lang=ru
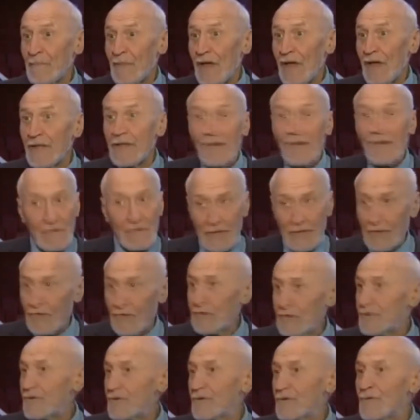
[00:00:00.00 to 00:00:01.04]
Они вообще
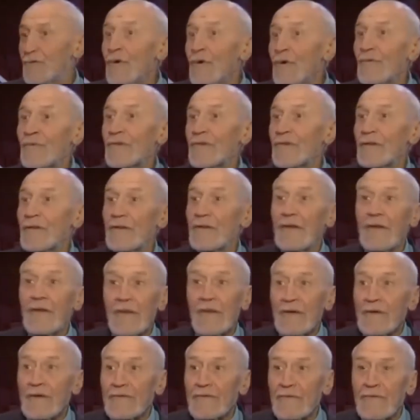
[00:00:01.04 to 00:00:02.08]
очень ловкие.
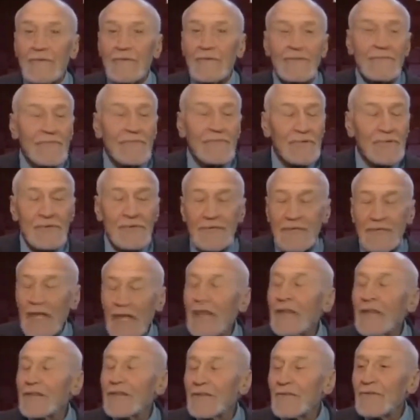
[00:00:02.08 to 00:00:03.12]
Ну, ну
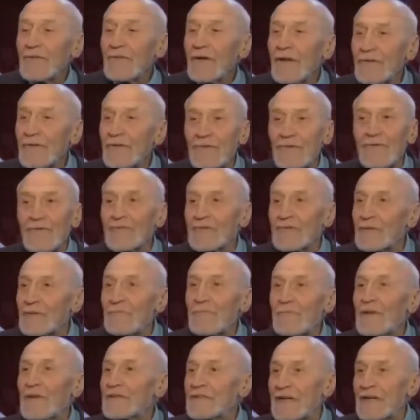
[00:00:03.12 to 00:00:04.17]
стоять на руках, ну,
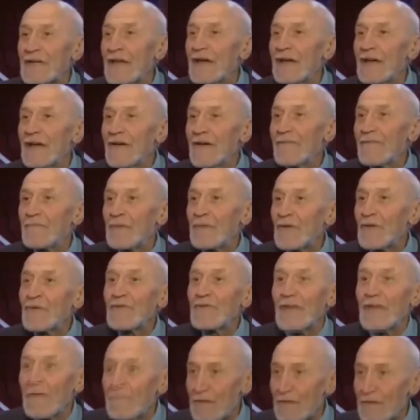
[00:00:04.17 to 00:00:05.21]
шимпанзе –
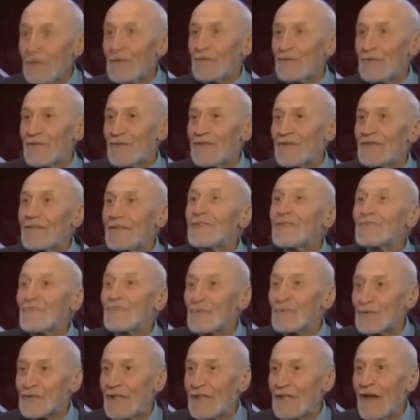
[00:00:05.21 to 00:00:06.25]
природе абсолютно не
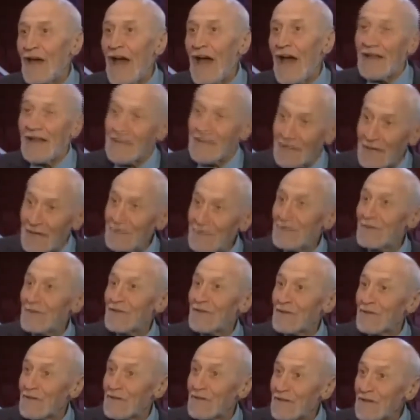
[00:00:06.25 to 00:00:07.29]
нужно. А здесь он
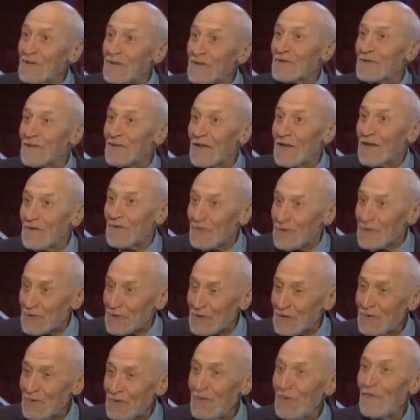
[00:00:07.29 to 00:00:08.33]
это делает
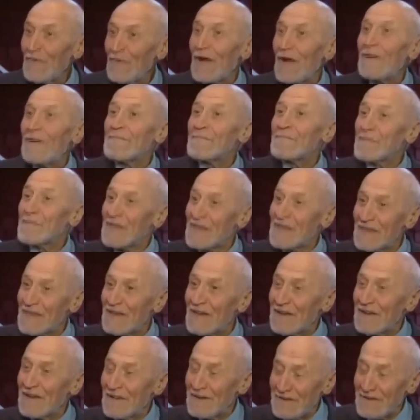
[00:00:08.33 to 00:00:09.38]
очень ловко и
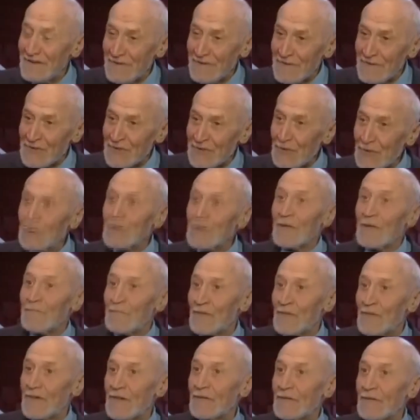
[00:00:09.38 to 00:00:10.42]
э, ждет
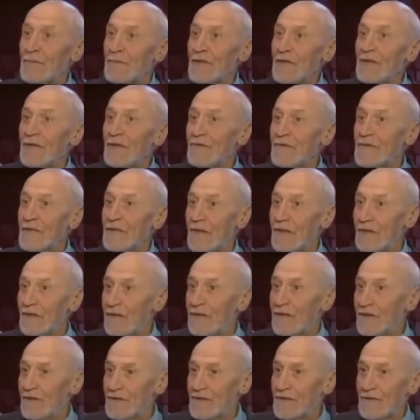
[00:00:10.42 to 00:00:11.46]
аплодисментов
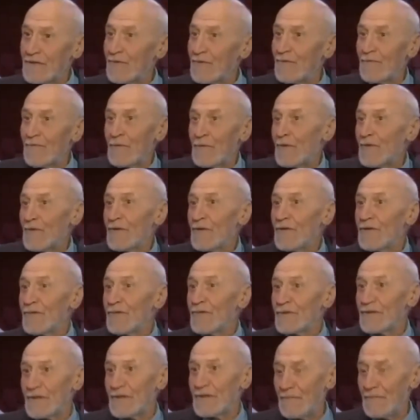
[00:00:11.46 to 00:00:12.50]
зрителей, чего в природе
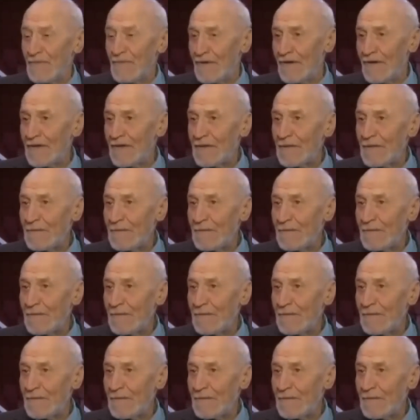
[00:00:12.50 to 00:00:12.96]
тоже не бывает.